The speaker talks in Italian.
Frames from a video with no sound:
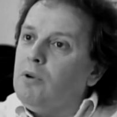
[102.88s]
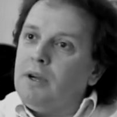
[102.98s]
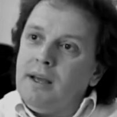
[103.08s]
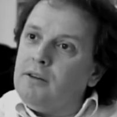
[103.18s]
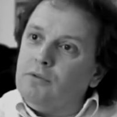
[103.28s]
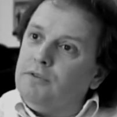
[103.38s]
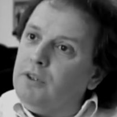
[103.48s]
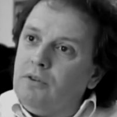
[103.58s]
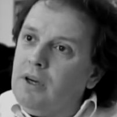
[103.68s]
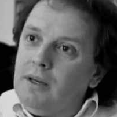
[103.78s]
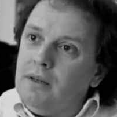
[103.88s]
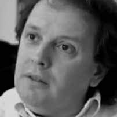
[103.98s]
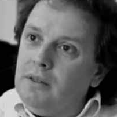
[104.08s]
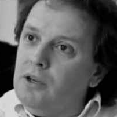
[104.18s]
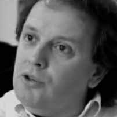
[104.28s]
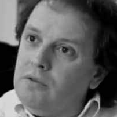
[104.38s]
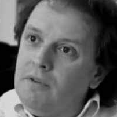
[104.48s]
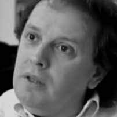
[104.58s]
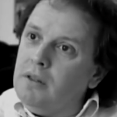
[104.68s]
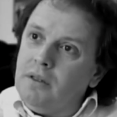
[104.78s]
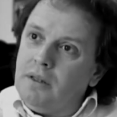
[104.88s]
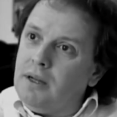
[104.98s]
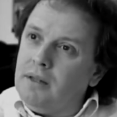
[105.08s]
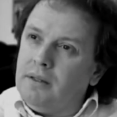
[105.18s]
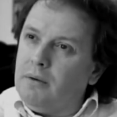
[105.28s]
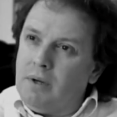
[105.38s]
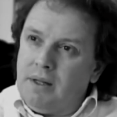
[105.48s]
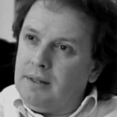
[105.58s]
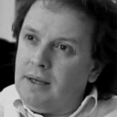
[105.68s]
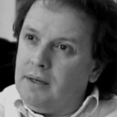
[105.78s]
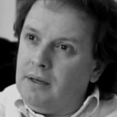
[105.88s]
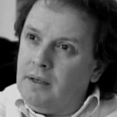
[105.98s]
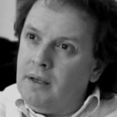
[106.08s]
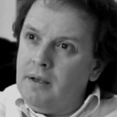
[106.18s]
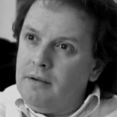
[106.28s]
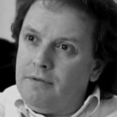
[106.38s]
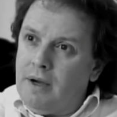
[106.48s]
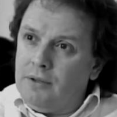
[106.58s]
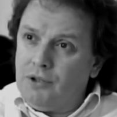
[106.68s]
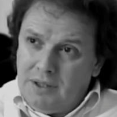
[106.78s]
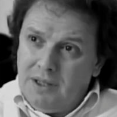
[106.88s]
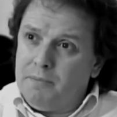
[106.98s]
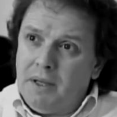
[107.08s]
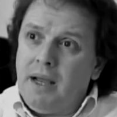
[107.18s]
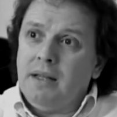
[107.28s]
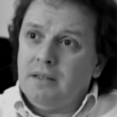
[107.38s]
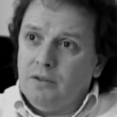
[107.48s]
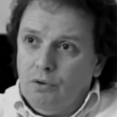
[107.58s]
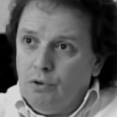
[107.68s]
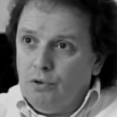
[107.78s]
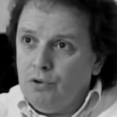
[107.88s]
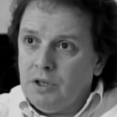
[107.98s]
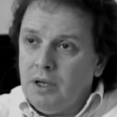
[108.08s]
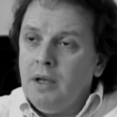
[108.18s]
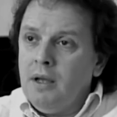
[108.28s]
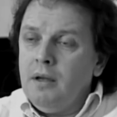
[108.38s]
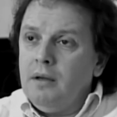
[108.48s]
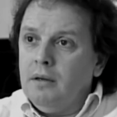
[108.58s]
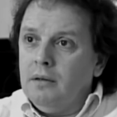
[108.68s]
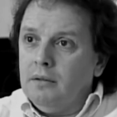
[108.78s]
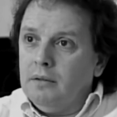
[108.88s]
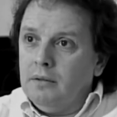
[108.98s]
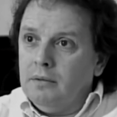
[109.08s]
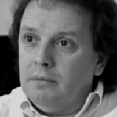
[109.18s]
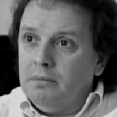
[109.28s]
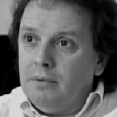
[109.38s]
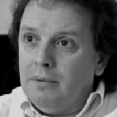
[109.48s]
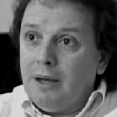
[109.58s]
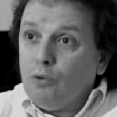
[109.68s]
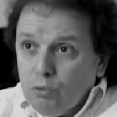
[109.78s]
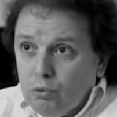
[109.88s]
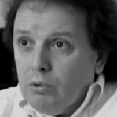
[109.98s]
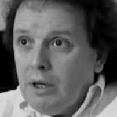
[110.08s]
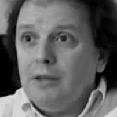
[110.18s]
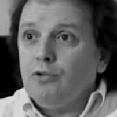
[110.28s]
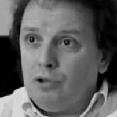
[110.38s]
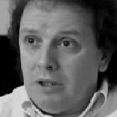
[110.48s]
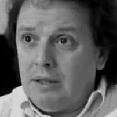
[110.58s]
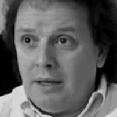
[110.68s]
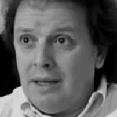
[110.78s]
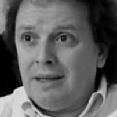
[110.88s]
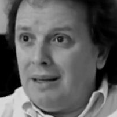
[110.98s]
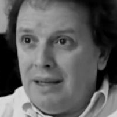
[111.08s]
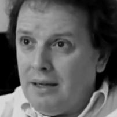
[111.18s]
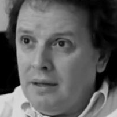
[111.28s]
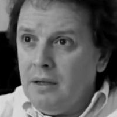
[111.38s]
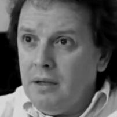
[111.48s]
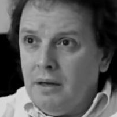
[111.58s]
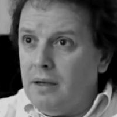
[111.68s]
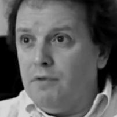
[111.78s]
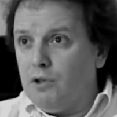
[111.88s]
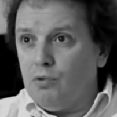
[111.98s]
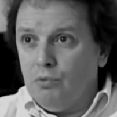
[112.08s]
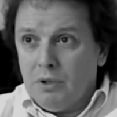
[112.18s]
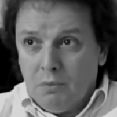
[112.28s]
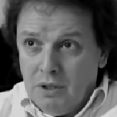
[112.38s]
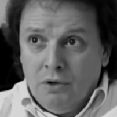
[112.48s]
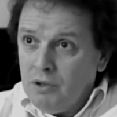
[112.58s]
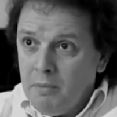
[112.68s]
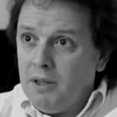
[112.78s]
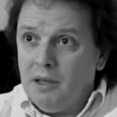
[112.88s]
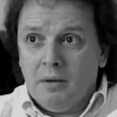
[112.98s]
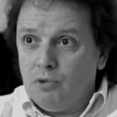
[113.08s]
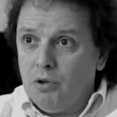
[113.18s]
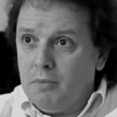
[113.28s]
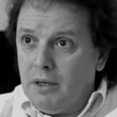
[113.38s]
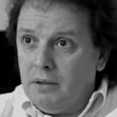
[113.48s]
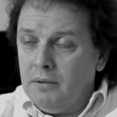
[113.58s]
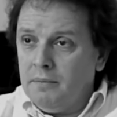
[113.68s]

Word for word: quello che erano fino a 10, 20, 30, 40 anni fa. Certe esperienze dolorose... Eh, la cultura, la società italiana le ha, le ha vissute, quindi non dimentichiamocelo mai.